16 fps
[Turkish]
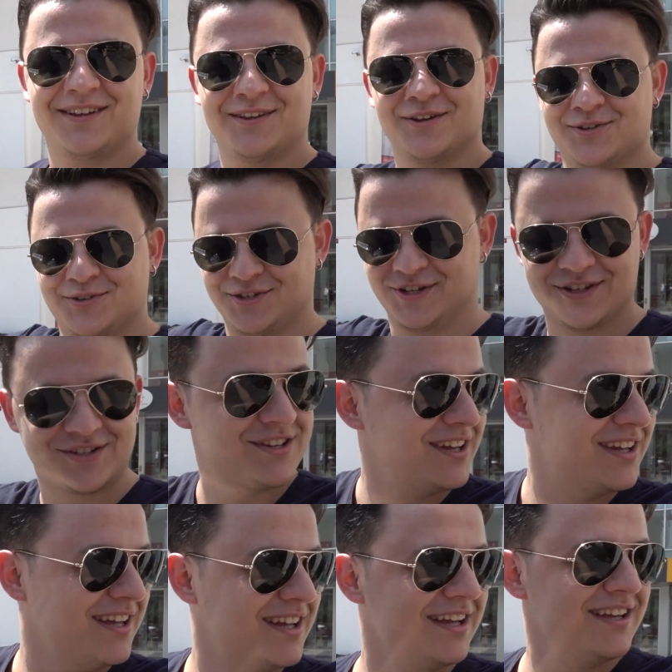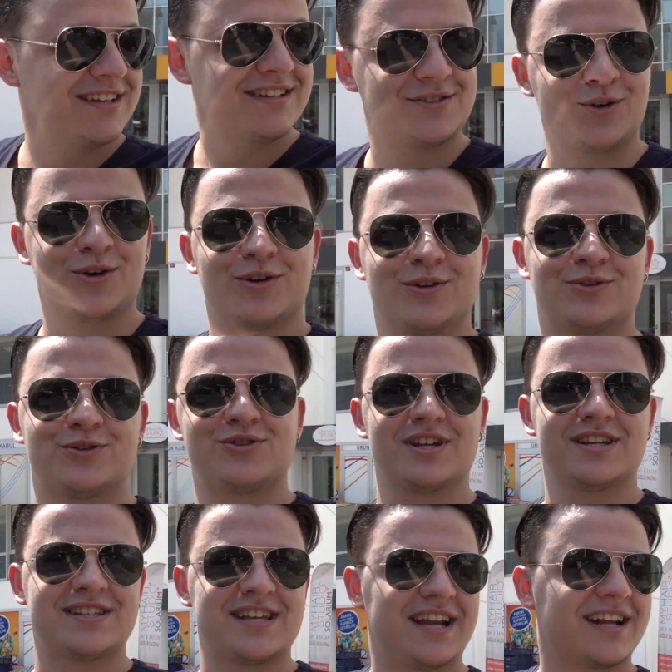Görüşürüz. Son
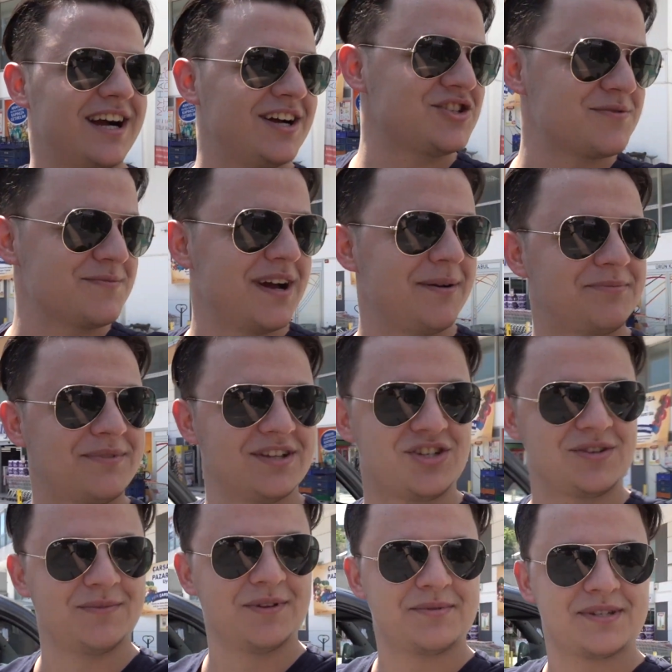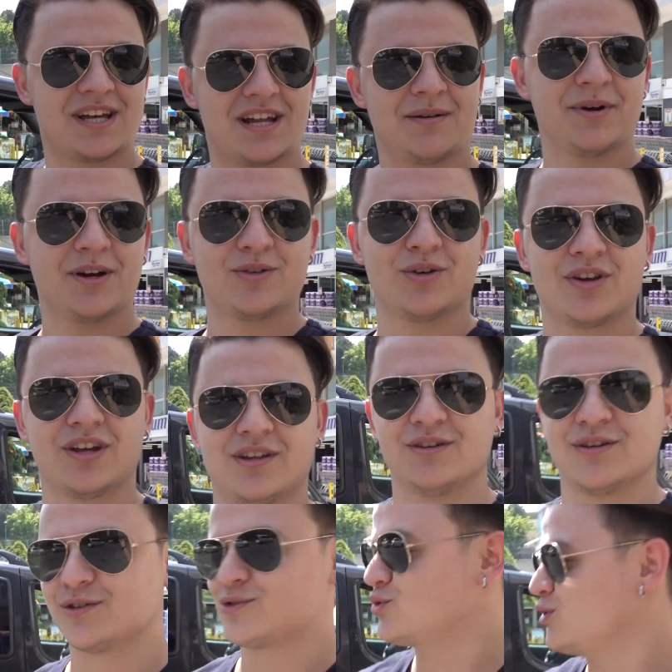rötuşları Serkan'cım yaptı. Şimdi biz arabaya doğru
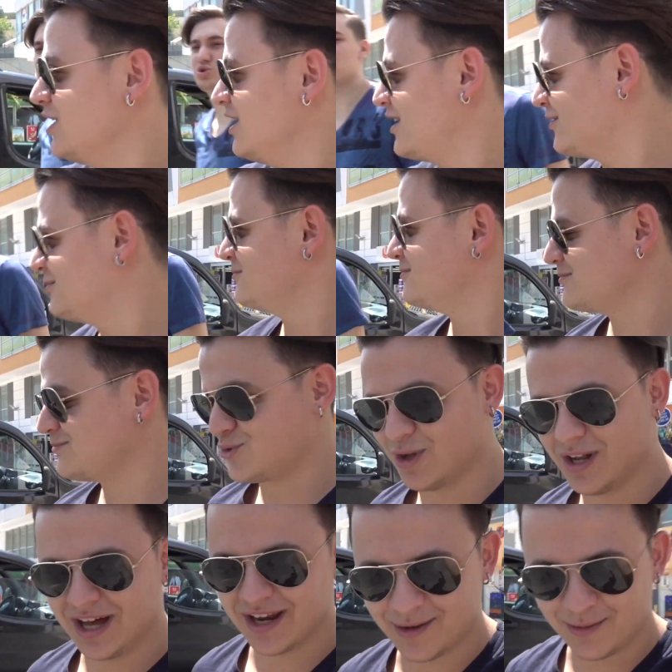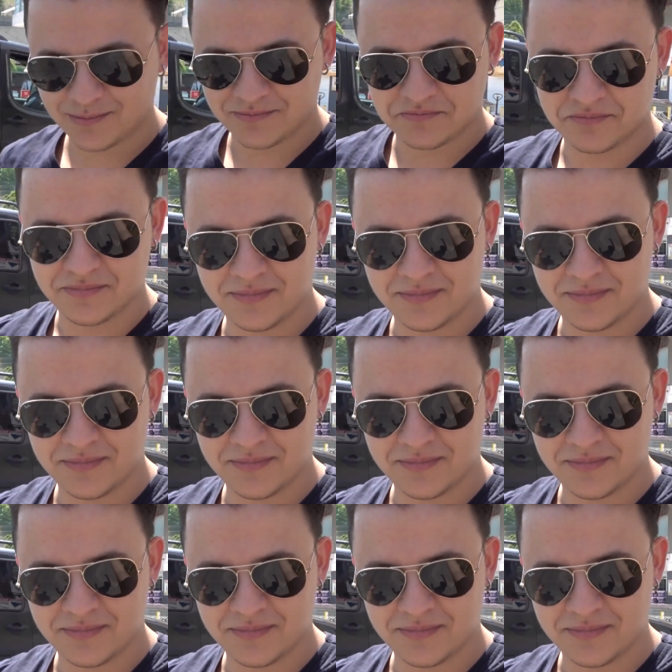gidiyoruz. Solaryum. Çok solaryum, eğlenceli